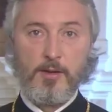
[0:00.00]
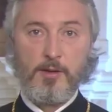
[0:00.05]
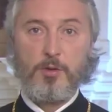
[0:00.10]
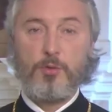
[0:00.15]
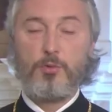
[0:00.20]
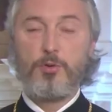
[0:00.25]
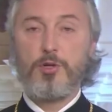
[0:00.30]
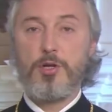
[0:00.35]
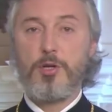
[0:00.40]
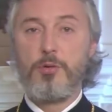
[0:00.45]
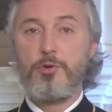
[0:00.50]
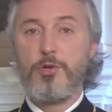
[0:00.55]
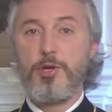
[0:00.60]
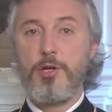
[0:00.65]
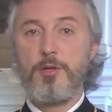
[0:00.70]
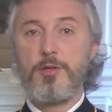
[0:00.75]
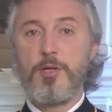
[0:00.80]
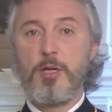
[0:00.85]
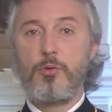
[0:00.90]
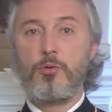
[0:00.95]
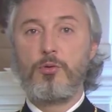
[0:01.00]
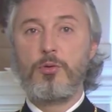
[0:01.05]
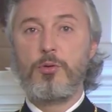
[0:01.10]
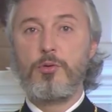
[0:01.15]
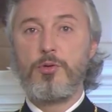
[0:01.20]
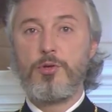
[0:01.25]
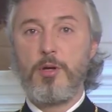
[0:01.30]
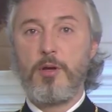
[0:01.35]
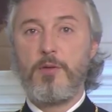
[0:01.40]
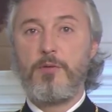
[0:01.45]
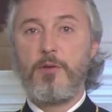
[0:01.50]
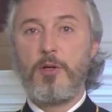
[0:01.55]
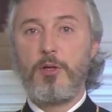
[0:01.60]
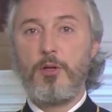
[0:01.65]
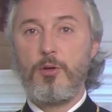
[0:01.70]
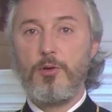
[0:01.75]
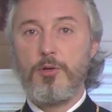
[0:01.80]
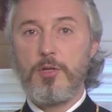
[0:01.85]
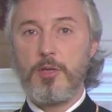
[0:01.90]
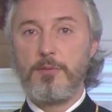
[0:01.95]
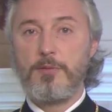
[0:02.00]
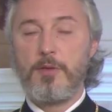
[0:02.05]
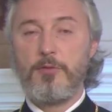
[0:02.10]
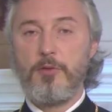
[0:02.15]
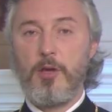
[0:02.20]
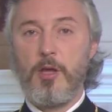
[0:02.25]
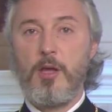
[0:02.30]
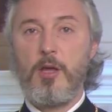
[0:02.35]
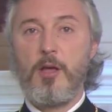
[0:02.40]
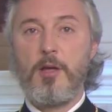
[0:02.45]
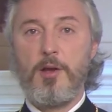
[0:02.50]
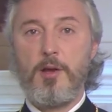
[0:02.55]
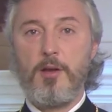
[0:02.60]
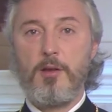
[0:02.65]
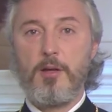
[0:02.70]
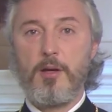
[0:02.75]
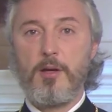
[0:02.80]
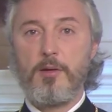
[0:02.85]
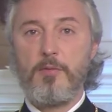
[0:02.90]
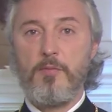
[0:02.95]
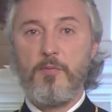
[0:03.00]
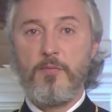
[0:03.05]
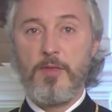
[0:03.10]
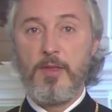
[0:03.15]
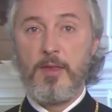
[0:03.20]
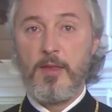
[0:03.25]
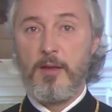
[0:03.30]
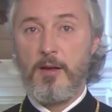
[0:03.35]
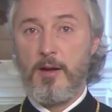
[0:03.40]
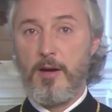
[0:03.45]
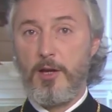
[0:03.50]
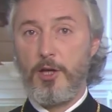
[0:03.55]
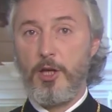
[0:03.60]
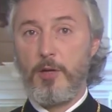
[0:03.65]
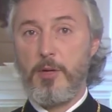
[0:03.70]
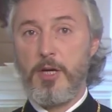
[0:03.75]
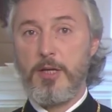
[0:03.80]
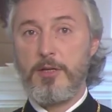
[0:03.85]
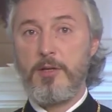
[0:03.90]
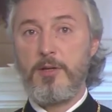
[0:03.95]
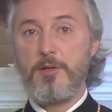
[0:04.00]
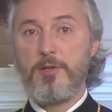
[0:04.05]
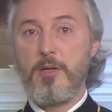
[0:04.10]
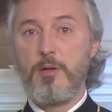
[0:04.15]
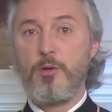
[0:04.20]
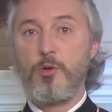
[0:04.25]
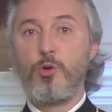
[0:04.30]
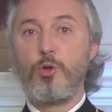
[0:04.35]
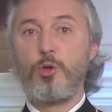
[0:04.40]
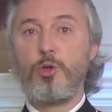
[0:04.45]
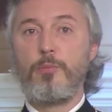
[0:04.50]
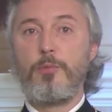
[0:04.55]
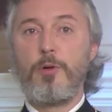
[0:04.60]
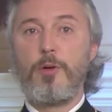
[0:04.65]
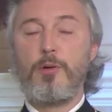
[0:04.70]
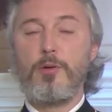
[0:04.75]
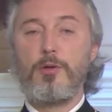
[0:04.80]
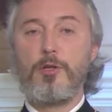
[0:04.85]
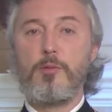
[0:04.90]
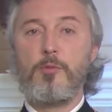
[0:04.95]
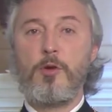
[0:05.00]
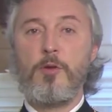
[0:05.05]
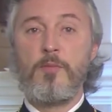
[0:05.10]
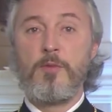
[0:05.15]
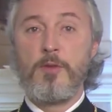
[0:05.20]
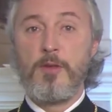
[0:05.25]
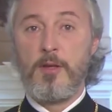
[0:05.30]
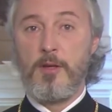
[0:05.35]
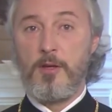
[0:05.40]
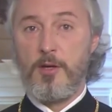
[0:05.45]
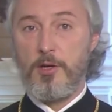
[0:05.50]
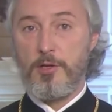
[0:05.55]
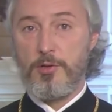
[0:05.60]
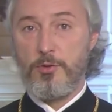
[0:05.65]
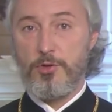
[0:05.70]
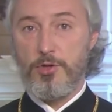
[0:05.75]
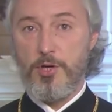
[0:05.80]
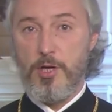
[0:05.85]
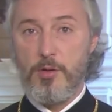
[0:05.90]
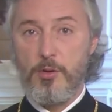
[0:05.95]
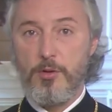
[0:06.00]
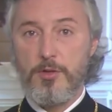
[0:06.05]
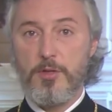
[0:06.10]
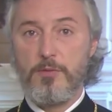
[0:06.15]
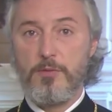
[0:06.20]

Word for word: Юноша учился у лучших философов и риторов, рано обратился к углубленному изучению